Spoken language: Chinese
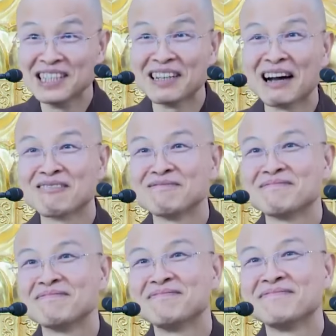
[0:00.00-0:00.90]
上，
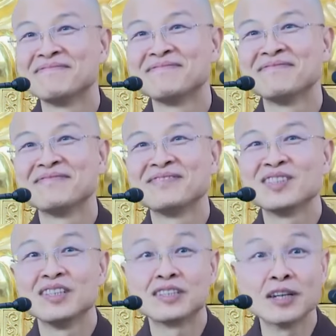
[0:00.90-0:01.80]

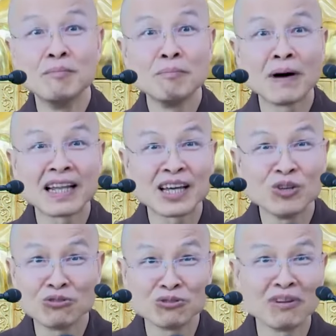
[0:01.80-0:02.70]
真把它
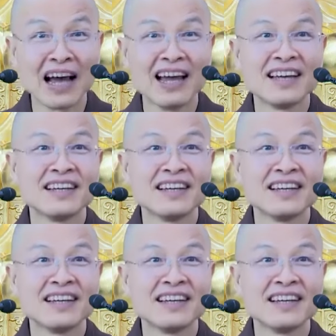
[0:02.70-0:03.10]
用出来。